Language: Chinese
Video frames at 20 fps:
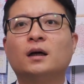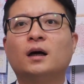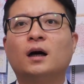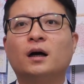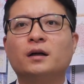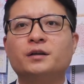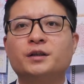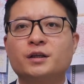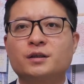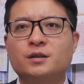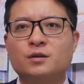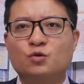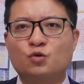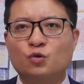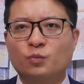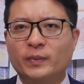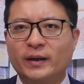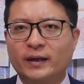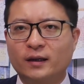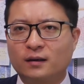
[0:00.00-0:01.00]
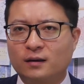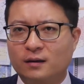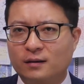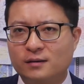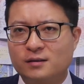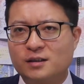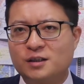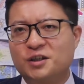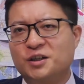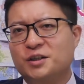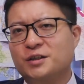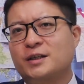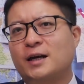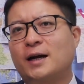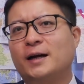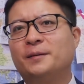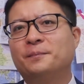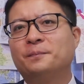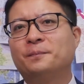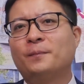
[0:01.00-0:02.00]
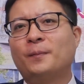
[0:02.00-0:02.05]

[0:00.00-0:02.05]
而且是中美的科技竞赛，